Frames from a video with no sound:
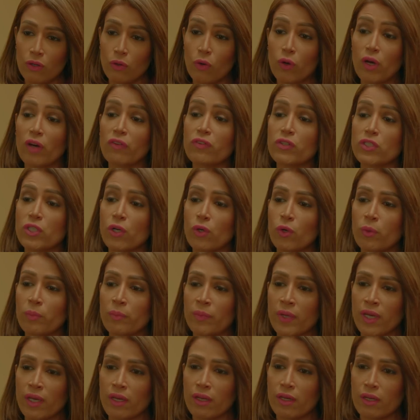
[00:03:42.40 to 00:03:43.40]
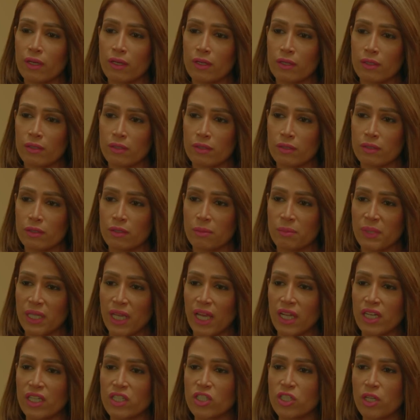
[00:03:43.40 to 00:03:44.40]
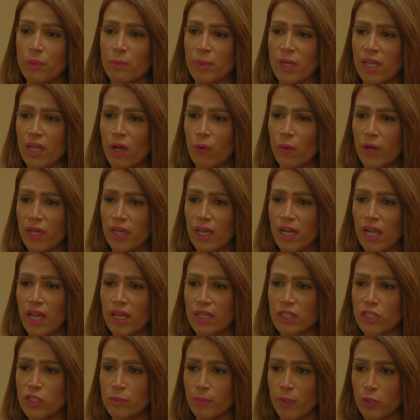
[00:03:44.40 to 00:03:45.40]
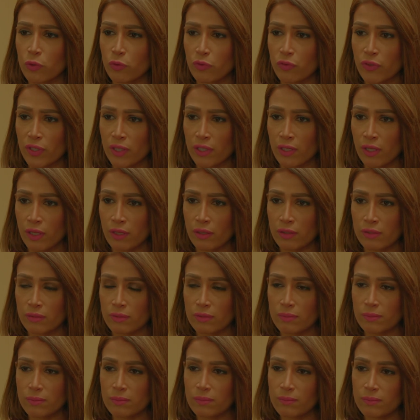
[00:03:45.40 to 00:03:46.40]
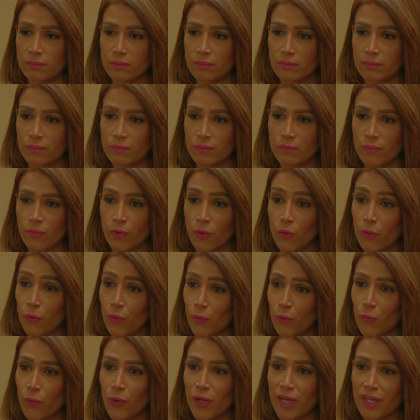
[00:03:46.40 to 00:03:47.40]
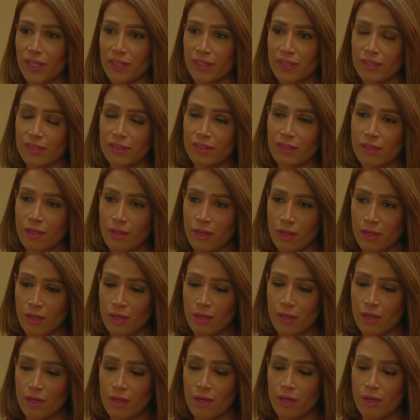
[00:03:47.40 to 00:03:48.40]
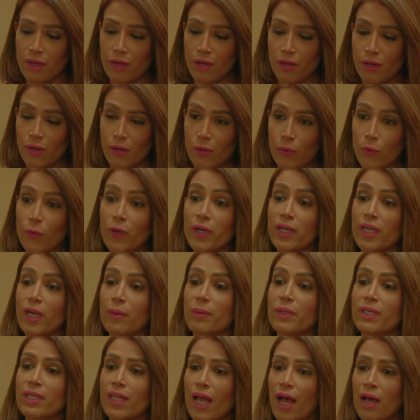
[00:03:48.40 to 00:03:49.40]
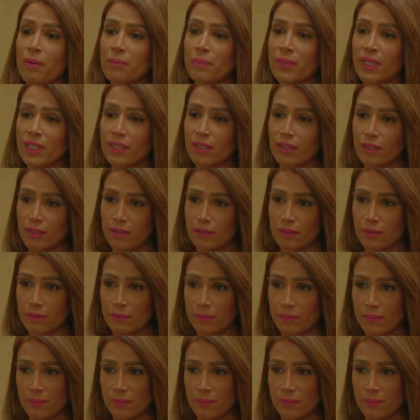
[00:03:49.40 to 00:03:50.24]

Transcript: وقفي جار امك ما تخليش جبريه وعيالها يشمتوا فينا روحي روحي يا بنت عمتي